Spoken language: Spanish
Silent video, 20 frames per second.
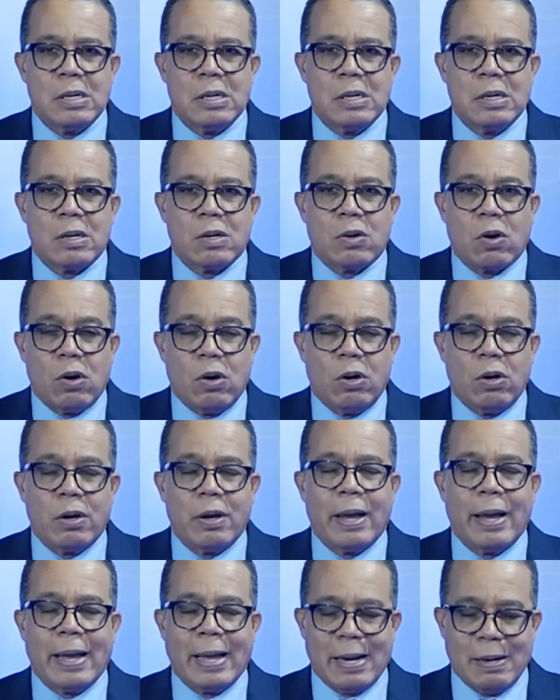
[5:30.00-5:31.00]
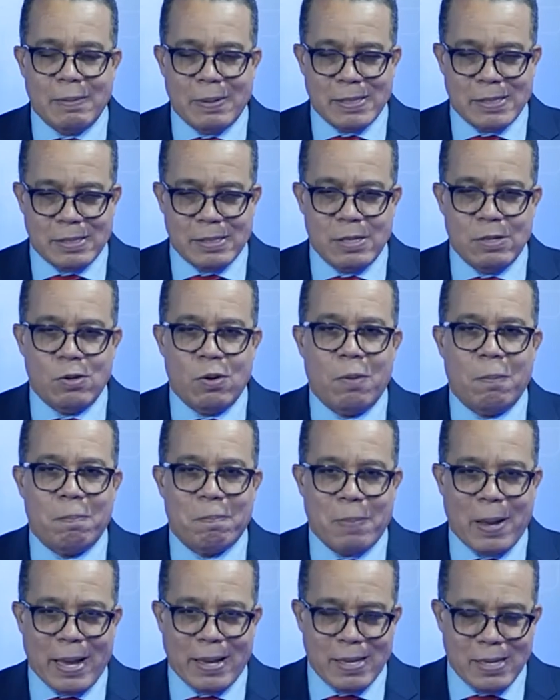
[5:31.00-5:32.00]
con el vecino
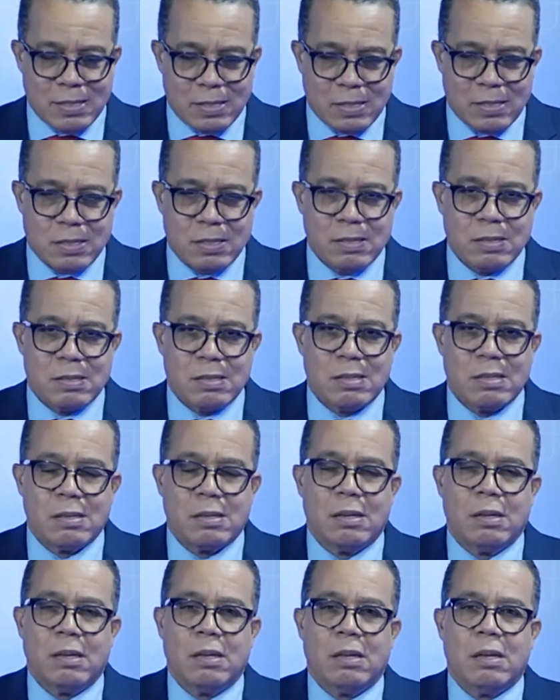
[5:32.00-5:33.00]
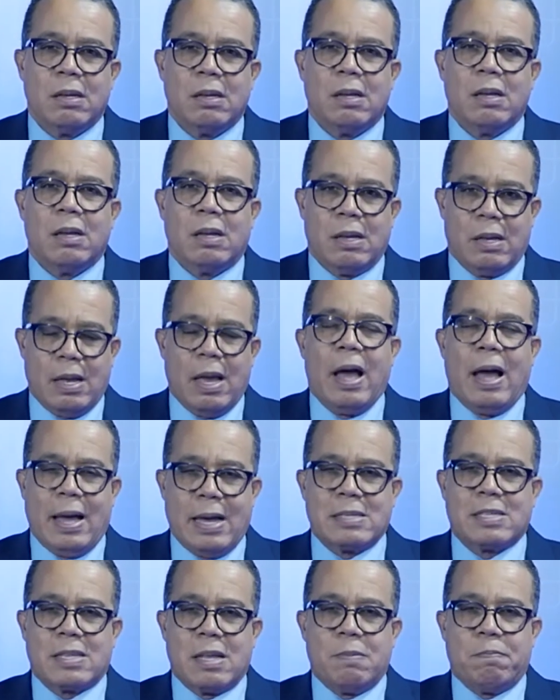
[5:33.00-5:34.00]
país.
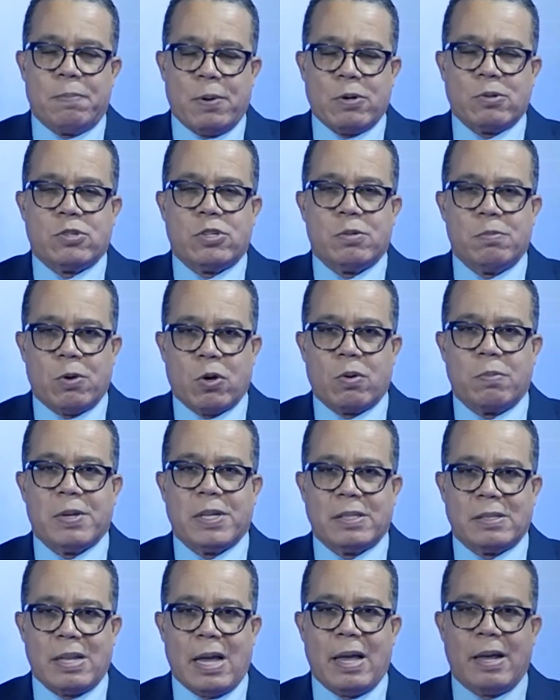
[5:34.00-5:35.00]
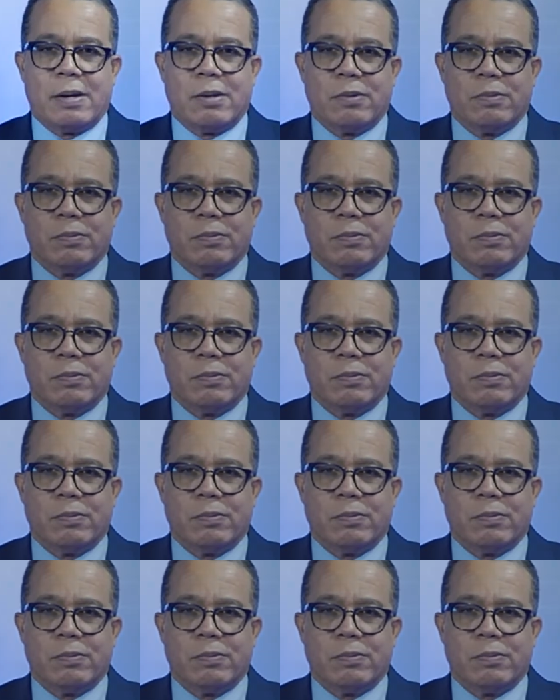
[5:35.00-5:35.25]
Hasta el próximo comentario.